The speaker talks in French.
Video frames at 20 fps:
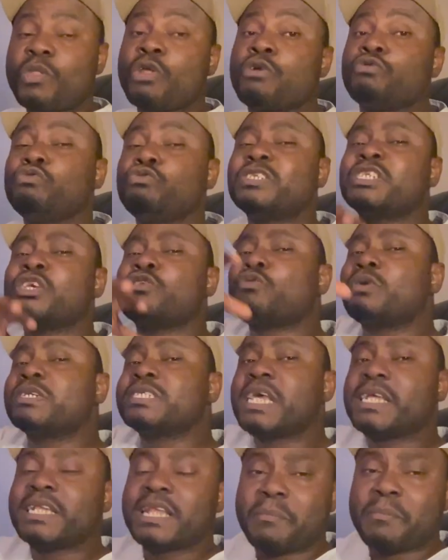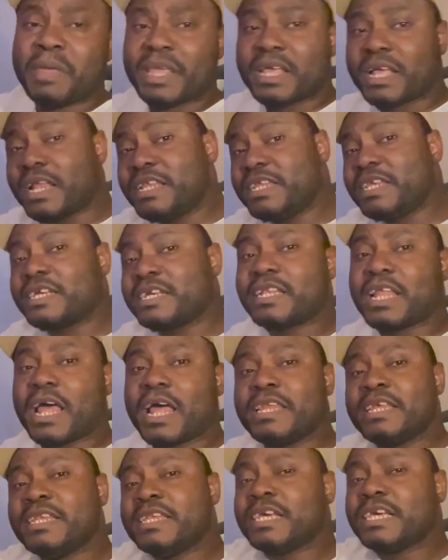tout ce qui concerne la mécanique,
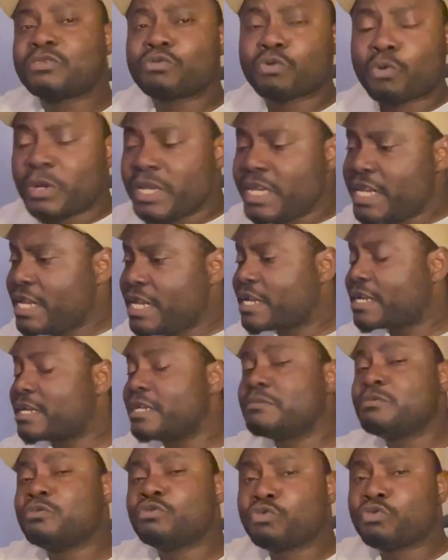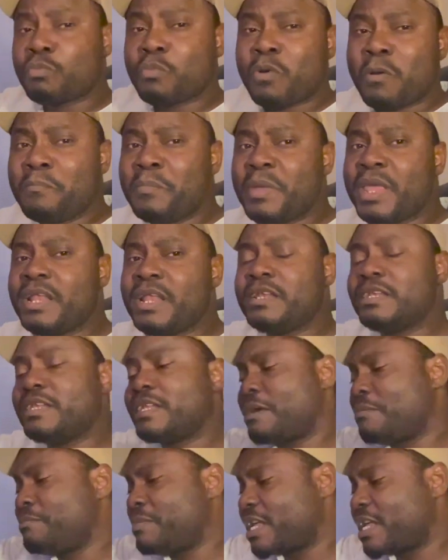l'électronique, l'automobile,